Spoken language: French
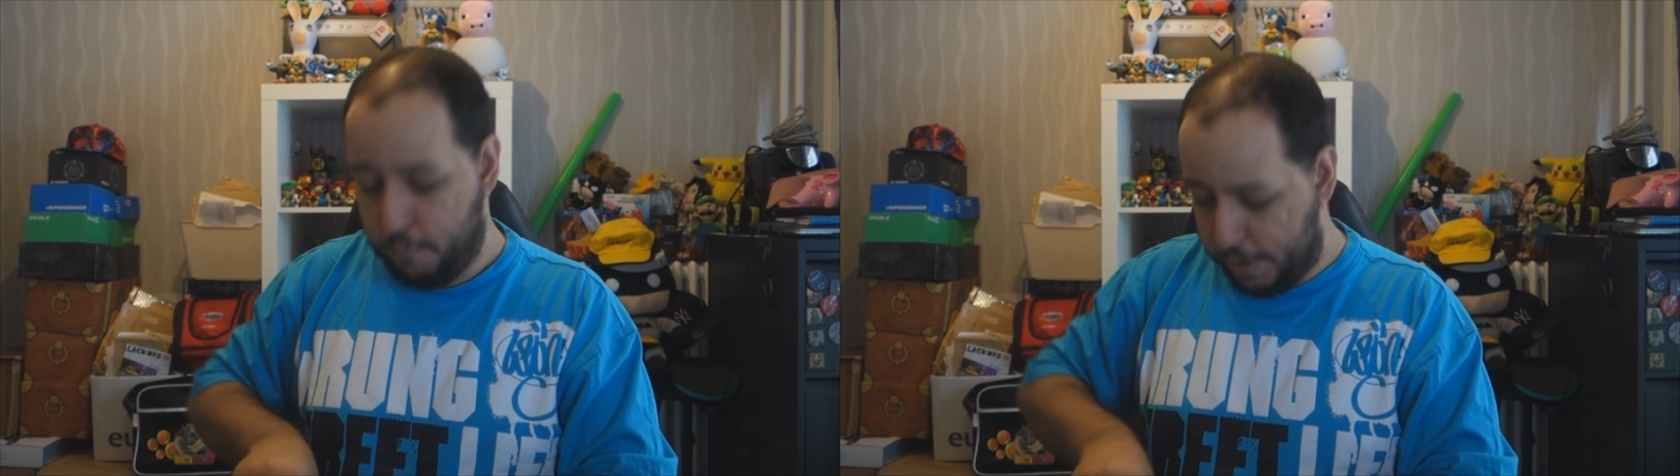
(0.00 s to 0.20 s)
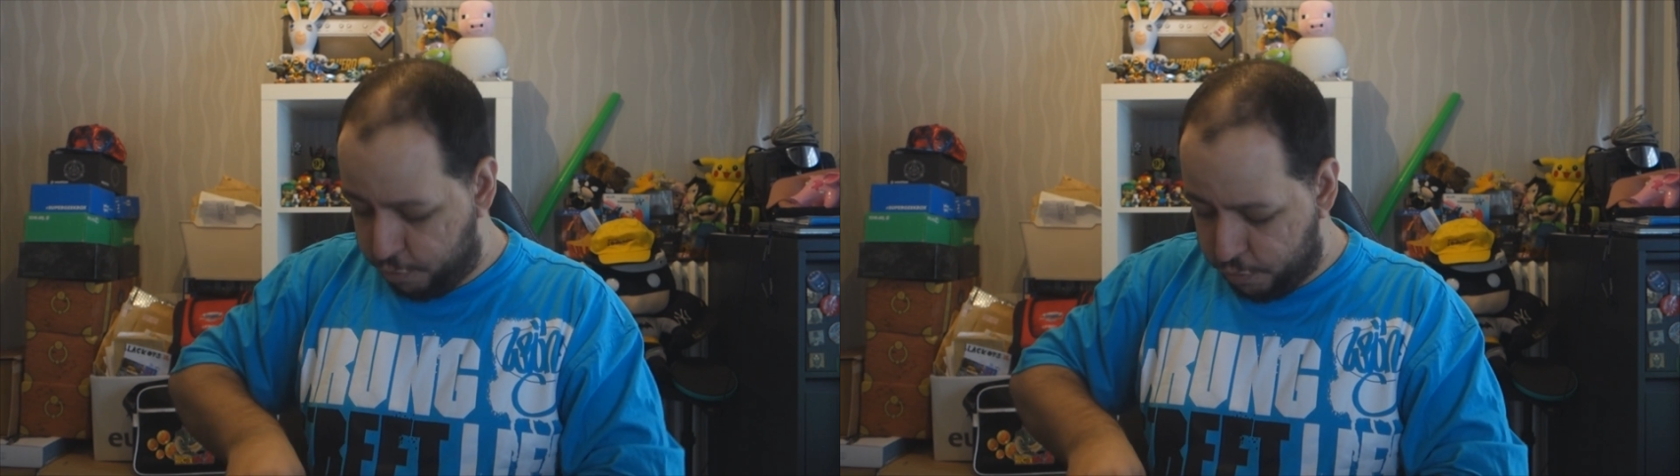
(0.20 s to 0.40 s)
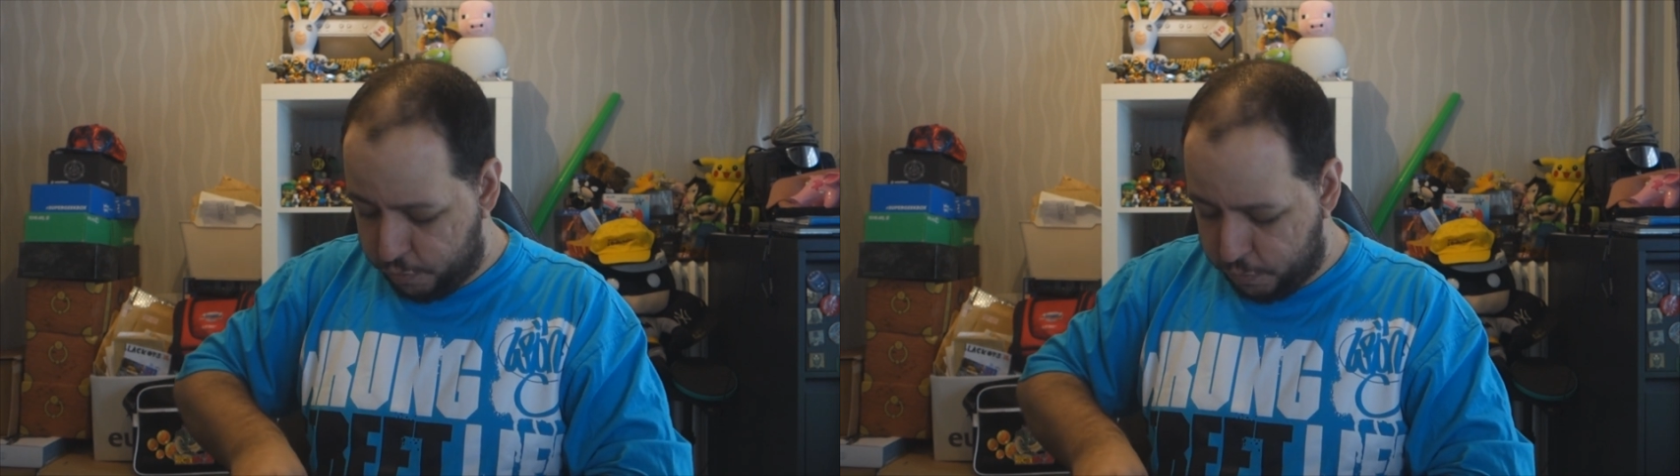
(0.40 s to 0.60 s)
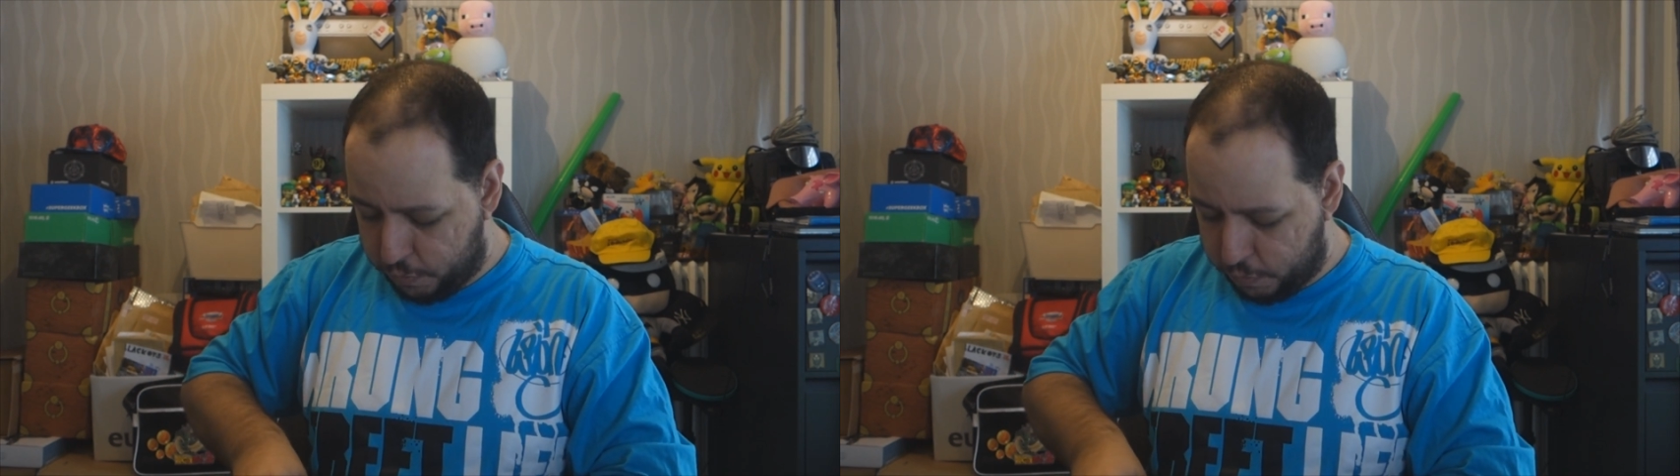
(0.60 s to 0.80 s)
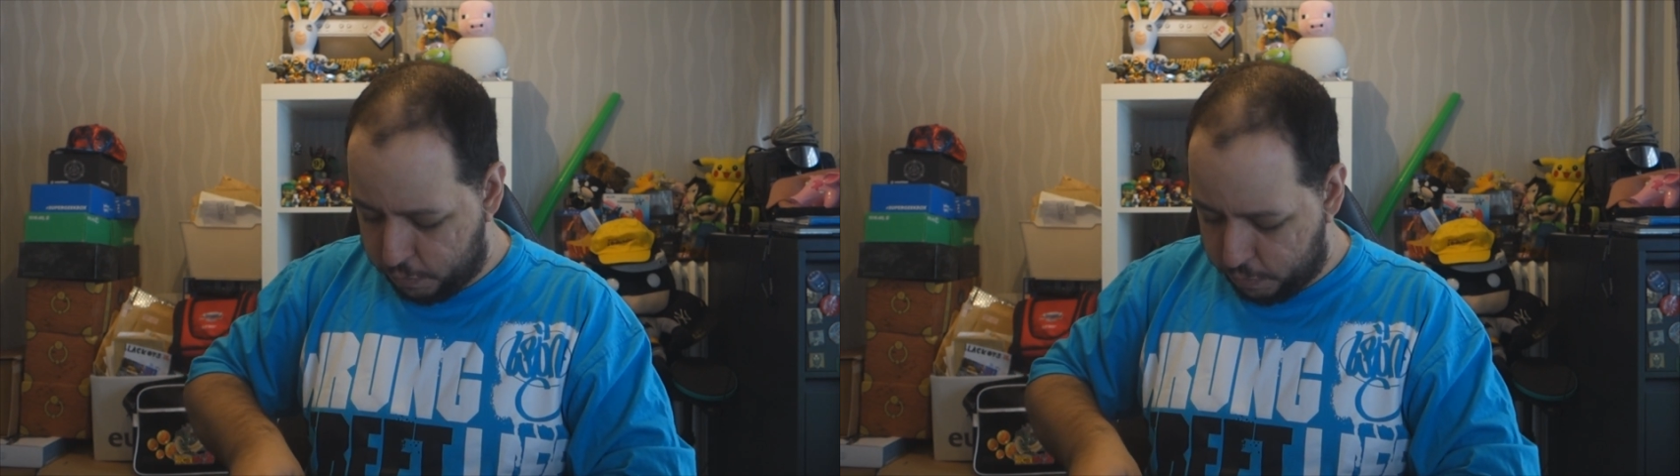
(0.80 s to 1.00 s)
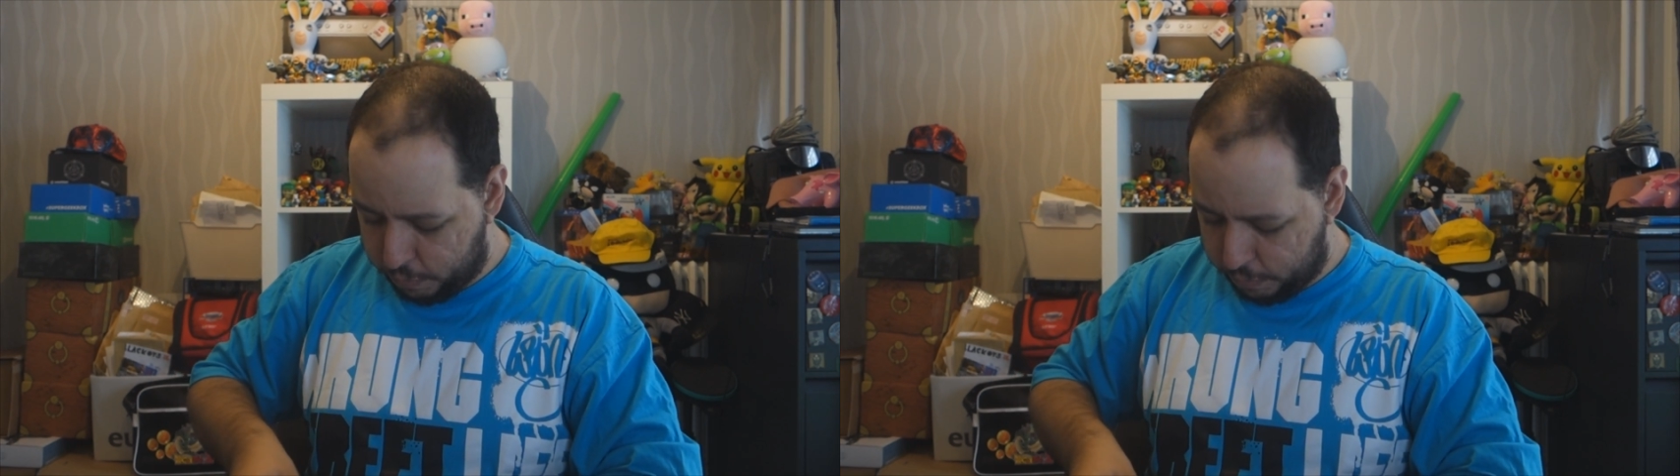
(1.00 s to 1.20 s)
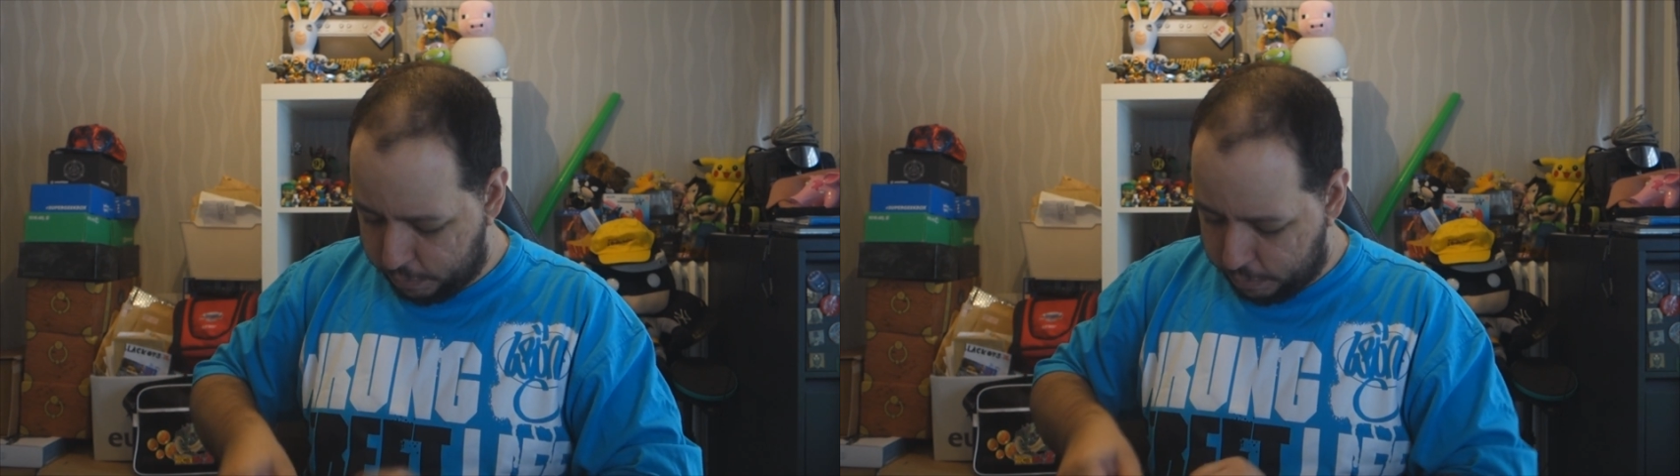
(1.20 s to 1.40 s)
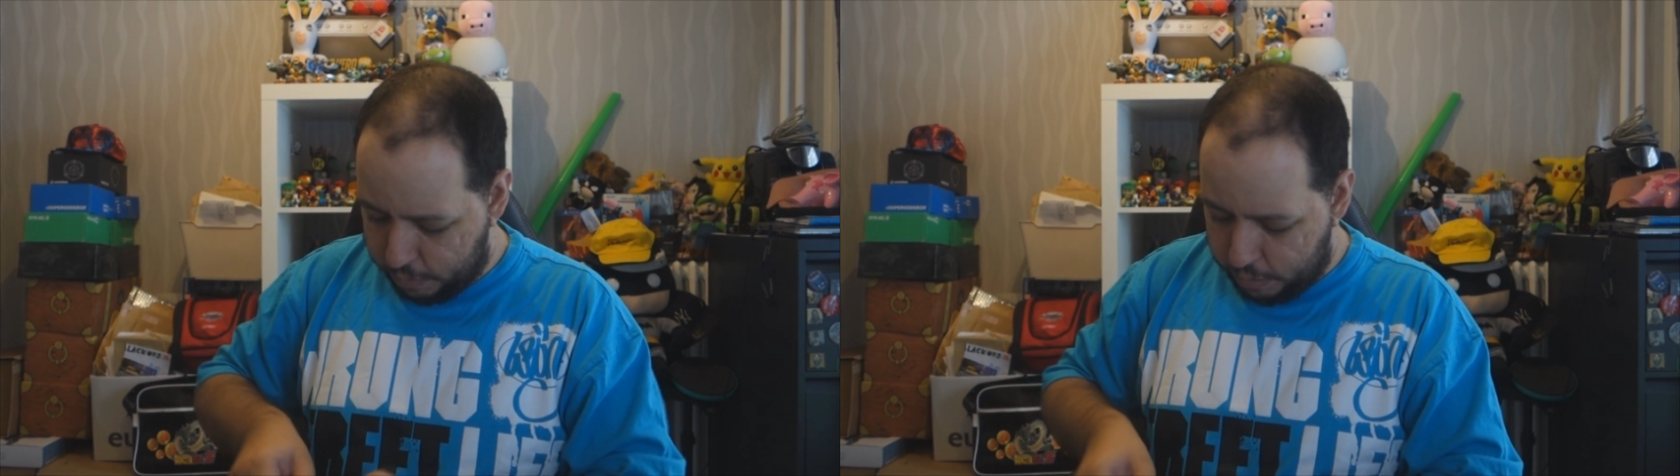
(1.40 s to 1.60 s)
bah je,
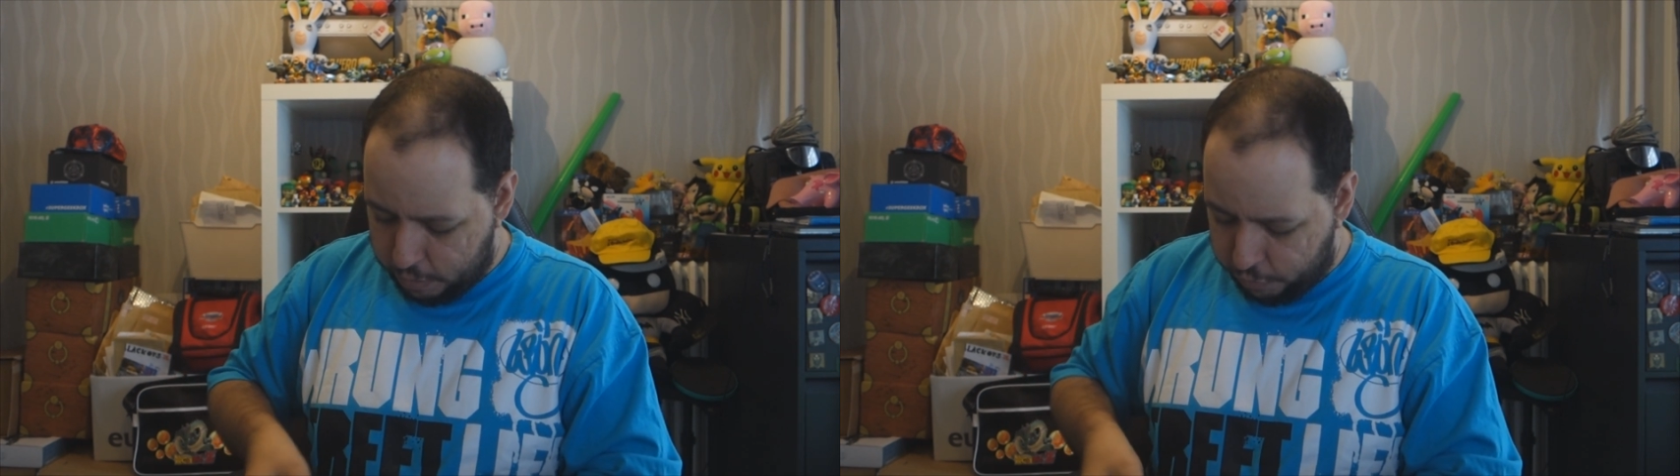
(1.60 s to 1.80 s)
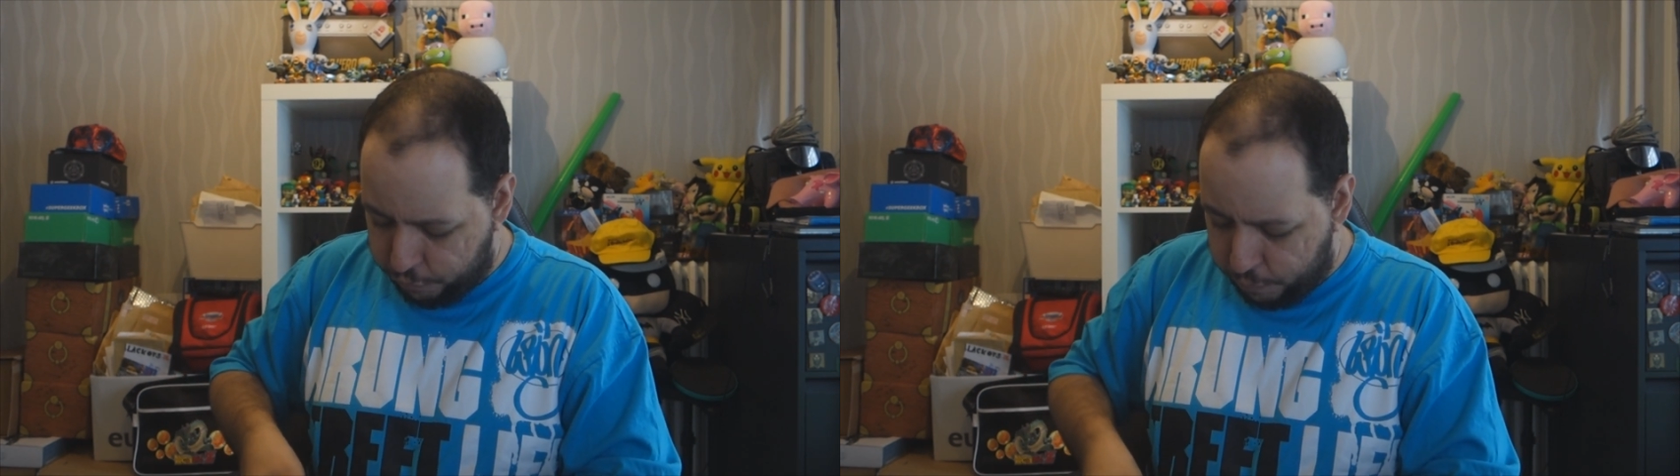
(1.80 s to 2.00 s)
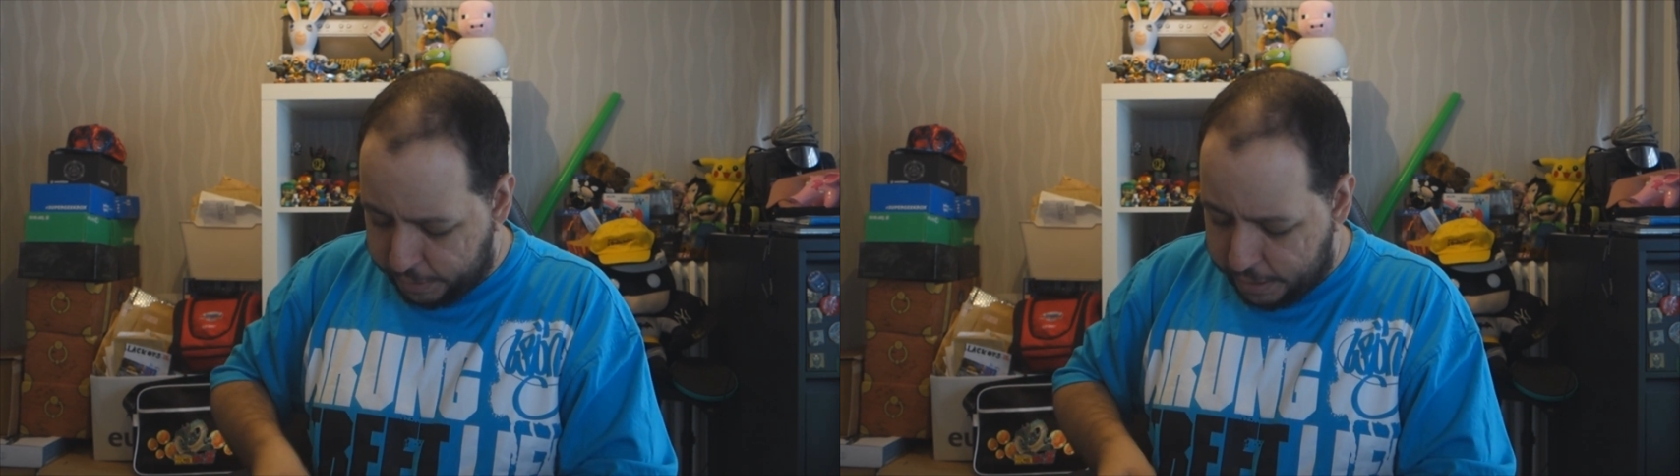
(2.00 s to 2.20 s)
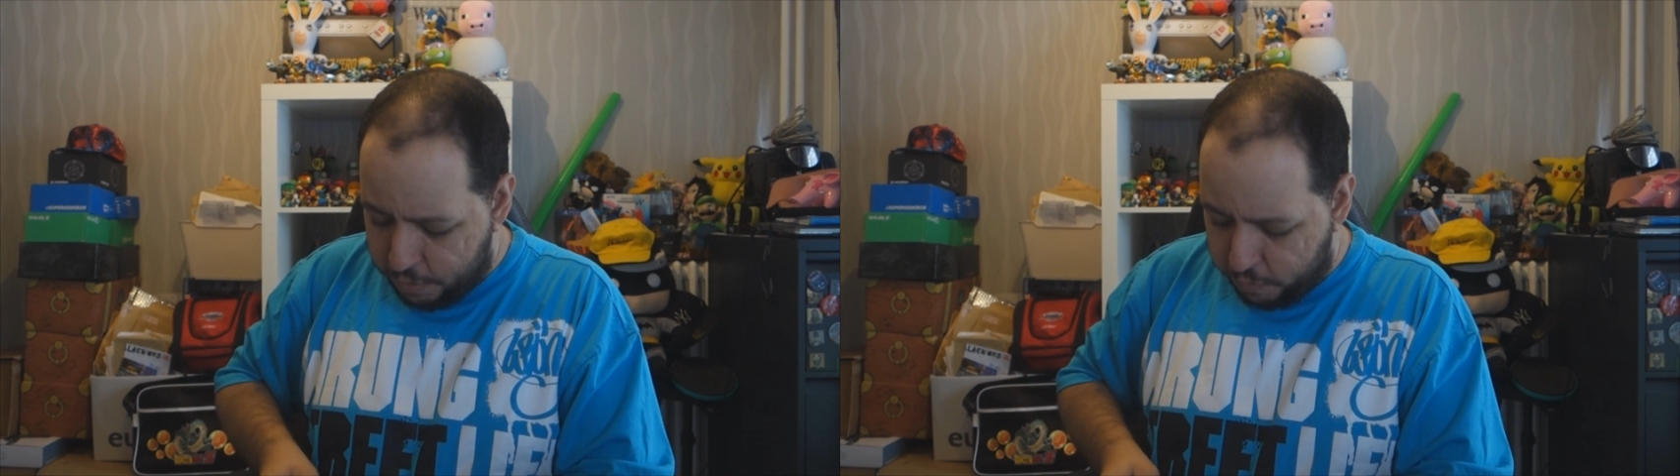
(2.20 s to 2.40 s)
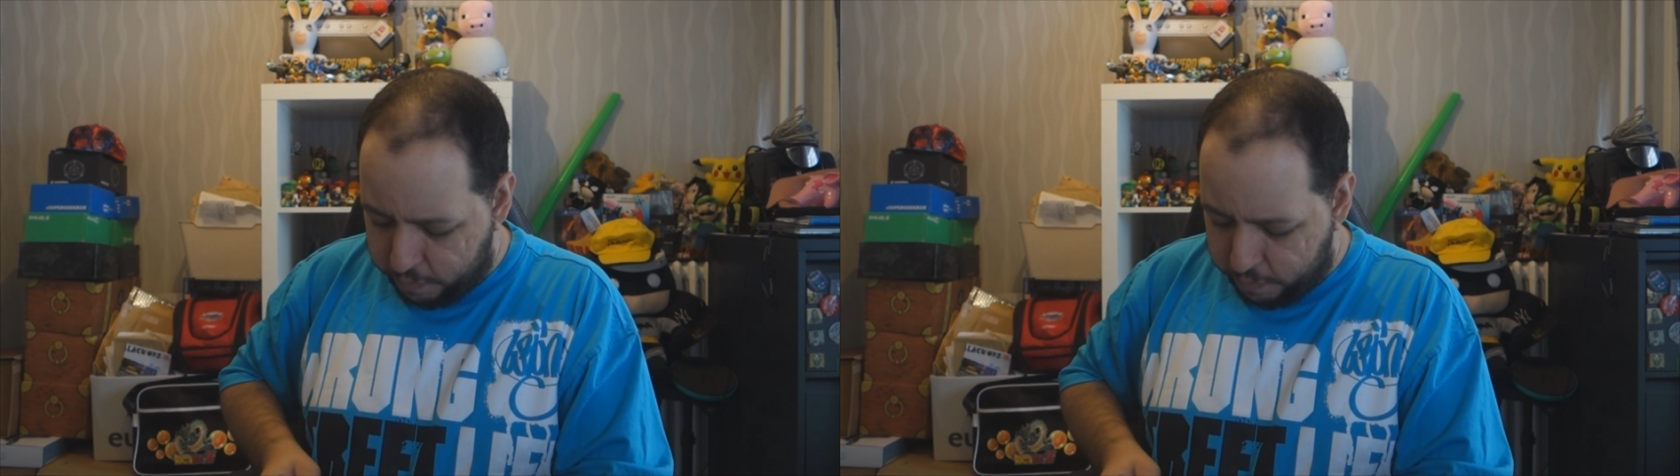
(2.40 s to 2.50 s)
vous le ferai gagner